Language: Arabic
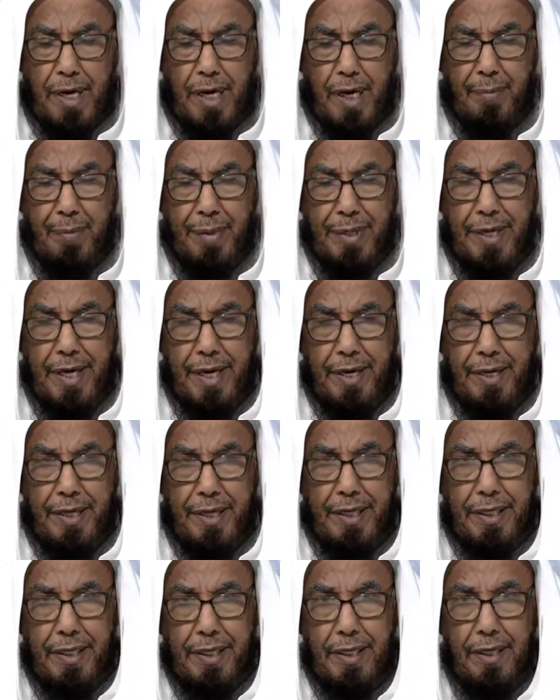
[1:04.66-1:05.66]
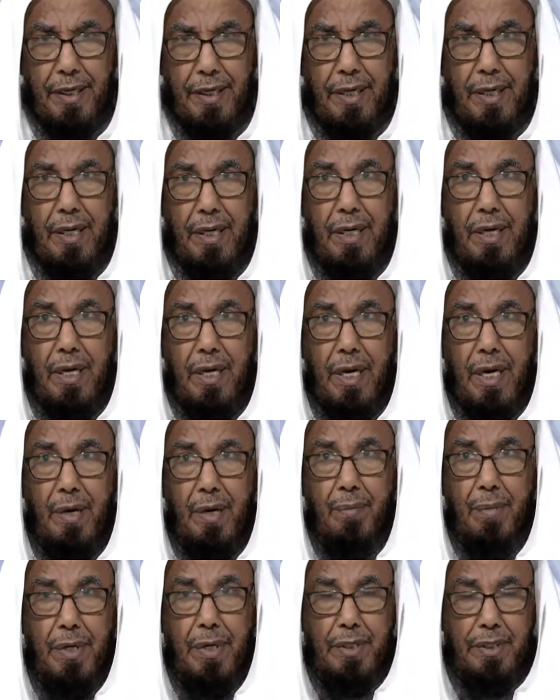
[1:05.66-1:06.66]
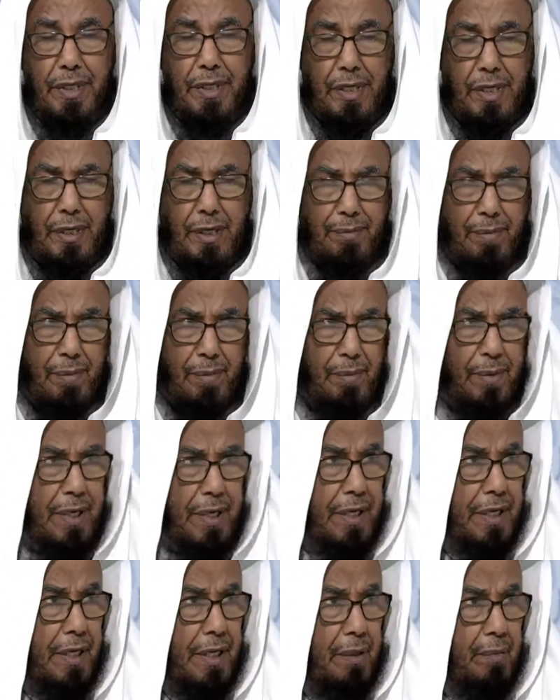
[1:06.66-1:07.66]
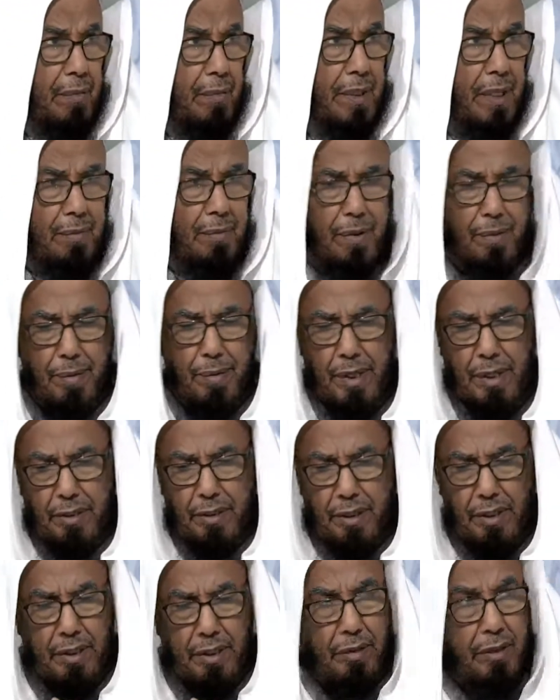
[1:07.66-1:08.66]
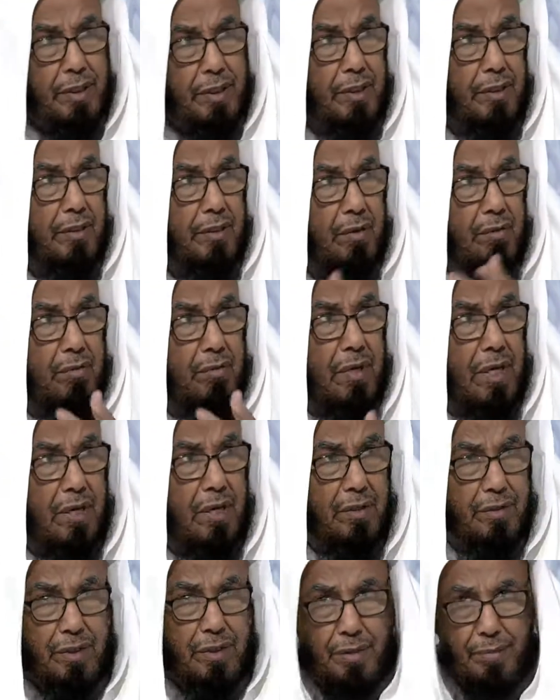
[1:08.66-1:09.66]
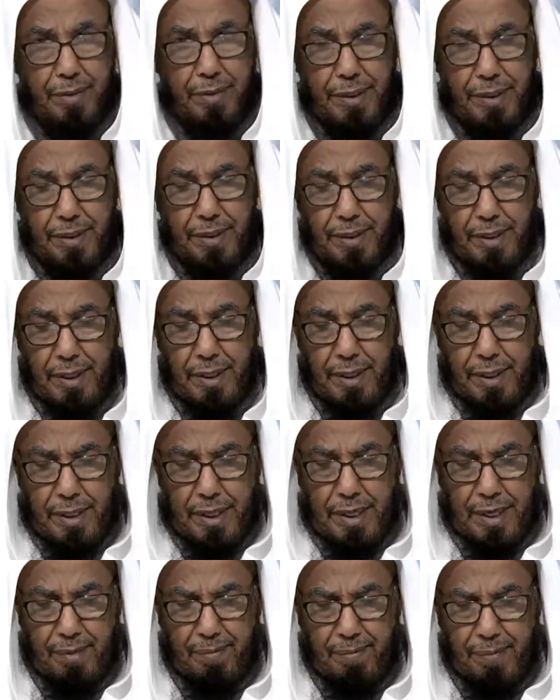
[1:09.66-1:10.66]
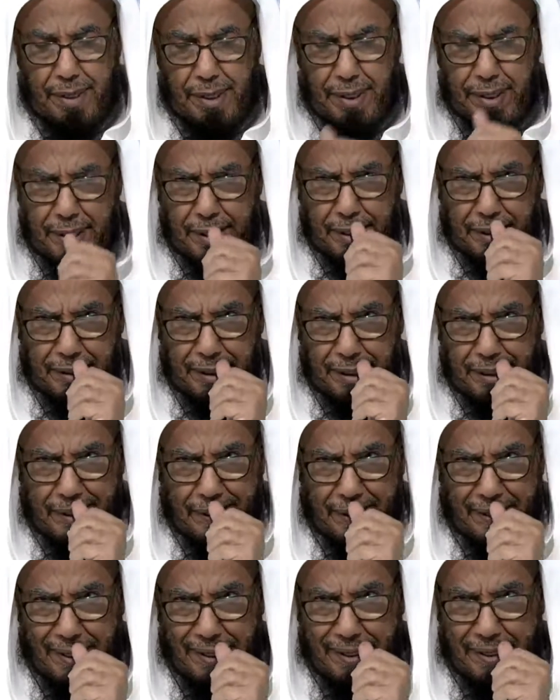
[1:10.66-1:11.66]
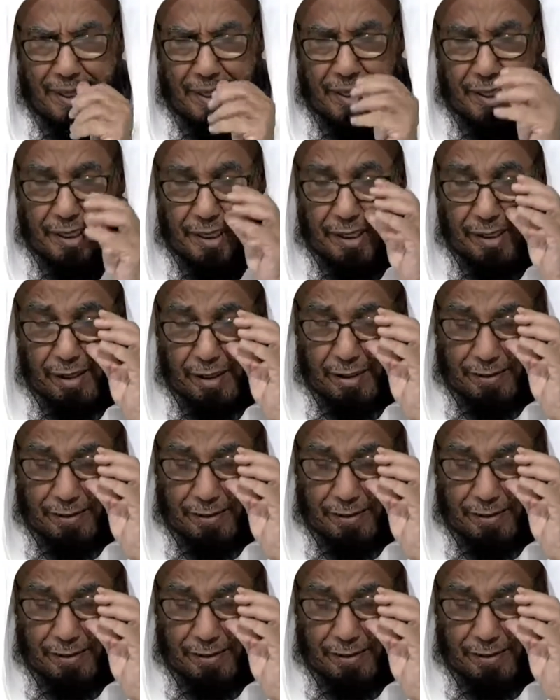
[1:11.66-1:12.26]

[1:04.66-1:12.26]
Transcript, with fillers: بيدك أمر الجنابة بيدك متى ما بغيت روح اغتسل وخلص عمرك أما إذا كان الحدث حيض